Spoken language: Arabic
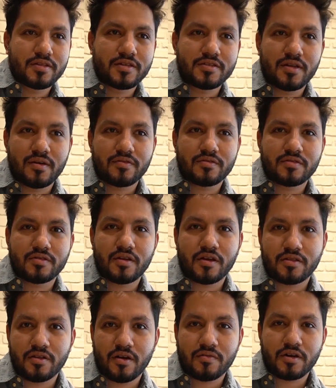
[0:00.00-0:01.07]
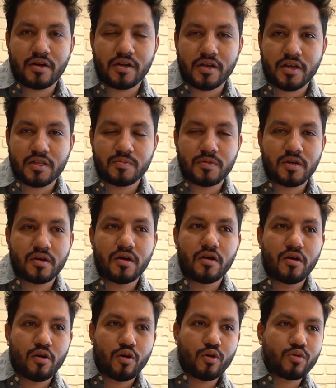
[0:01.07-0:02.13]
تقدر تختار هاي الخدمه
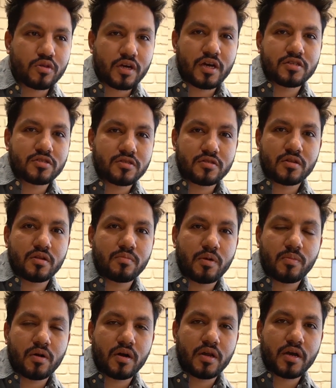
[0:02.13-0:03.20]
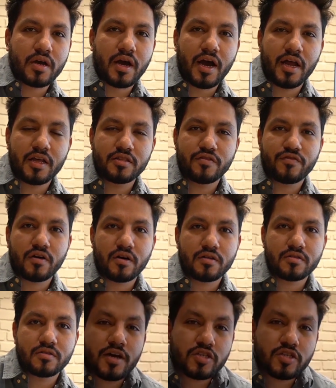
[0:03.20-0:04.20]
وتقسط المبالغ على دفعات.